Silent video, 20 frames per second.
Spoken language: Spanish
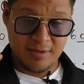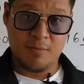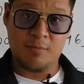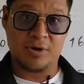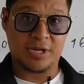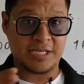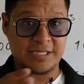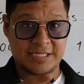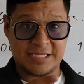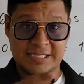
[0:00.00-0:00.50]

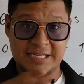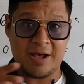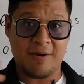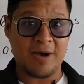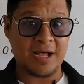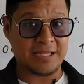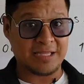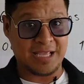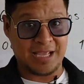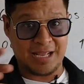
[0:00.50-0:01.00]
porque es que esa
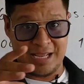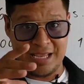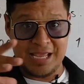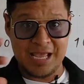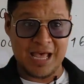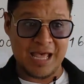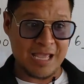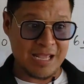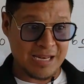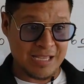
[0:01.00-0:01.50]

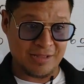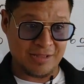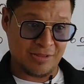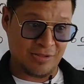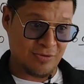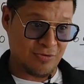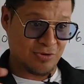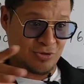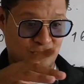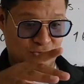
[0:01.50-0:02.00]
batería de
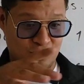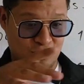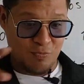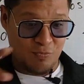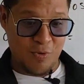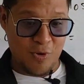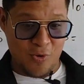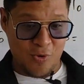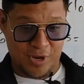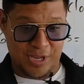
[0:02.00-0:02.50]
litio, eso es
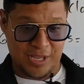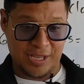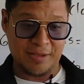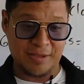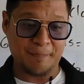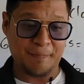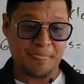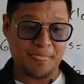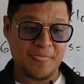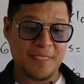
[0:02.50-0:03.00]
un bloque,
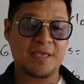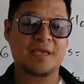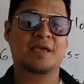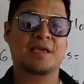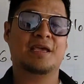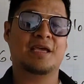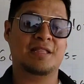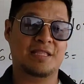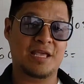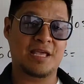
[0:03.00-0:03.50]

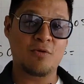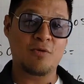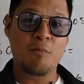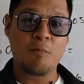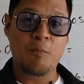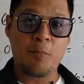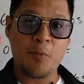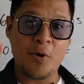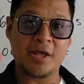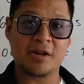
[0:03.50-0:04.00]
que tiene un
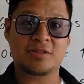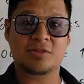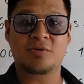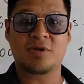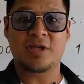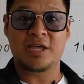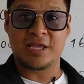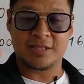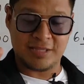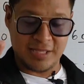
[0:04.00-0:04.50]
puerto
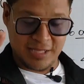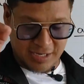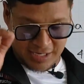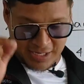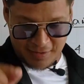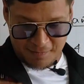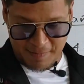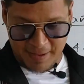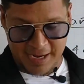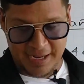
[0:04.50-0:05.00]
de
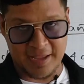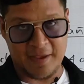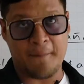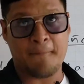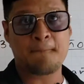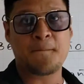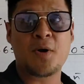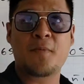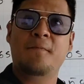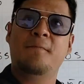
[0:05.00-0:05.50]
Ethernet para que
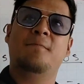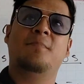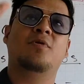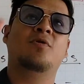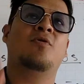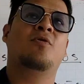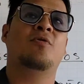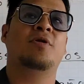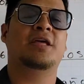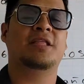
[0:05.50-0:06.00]
¡pum!
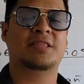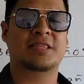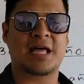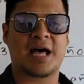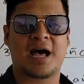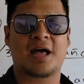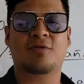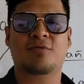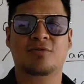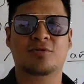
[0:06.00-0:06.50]
lo
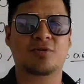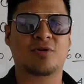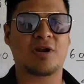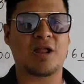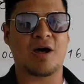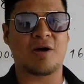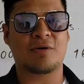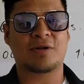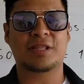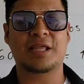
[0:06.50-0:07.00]
conectas al
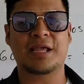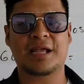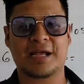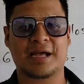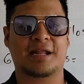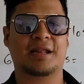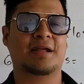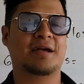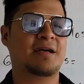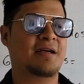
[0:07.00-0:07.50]
controlador de
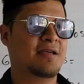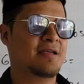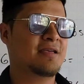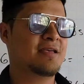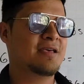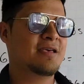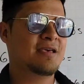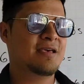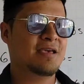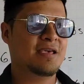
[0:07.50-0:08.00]
carga
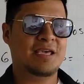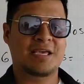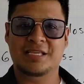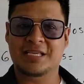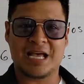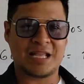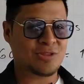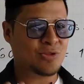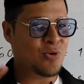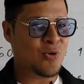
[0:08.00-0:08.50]
y
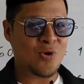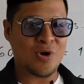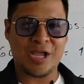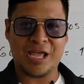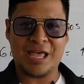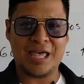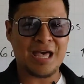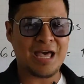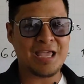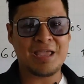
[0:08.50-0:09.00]
ya todo
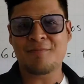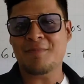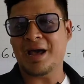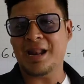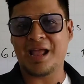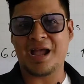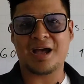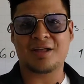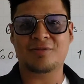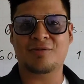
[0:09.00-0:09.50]
queda ahí
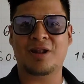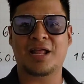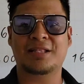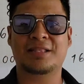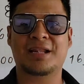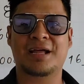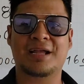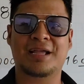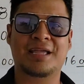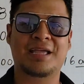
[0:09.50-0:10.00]
manejando la
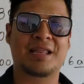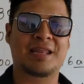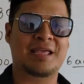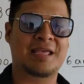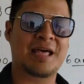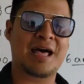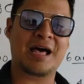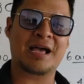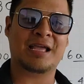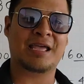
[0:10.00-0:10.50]

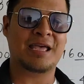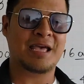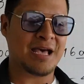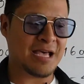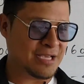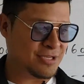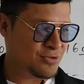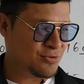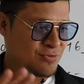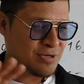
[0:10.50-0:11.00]
tranquilidad, queda
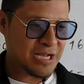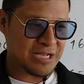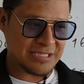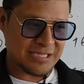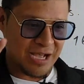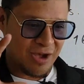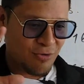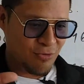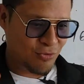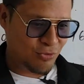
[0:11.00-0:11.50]
es una
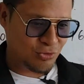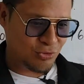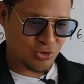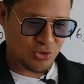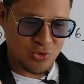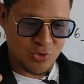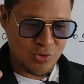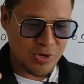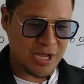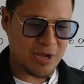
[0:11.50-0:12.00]

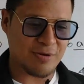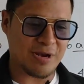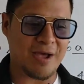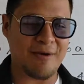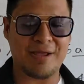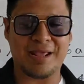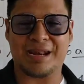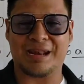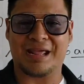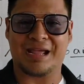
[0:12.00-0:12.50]
sabrosura, una
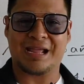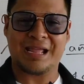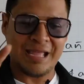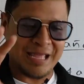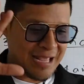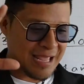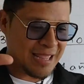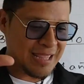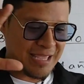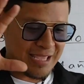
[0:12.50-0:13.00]

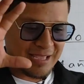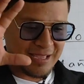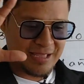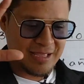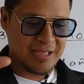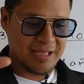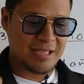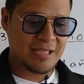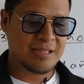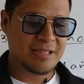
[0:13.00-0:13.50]
berraquera de,
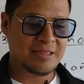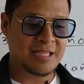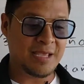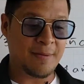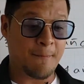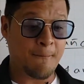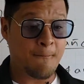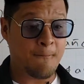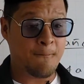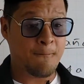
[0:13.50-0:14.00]

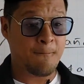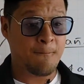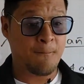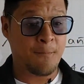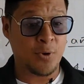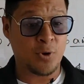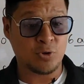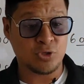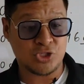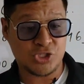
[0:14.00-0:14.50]
de
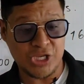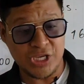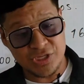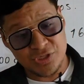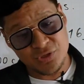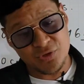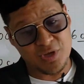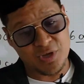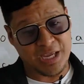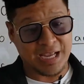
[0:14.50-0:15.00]

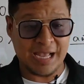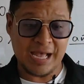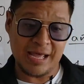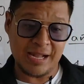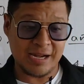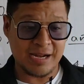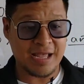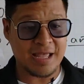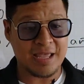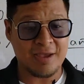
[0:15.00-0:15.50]
proceso de
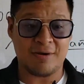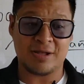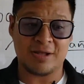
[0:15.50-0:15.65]
carga de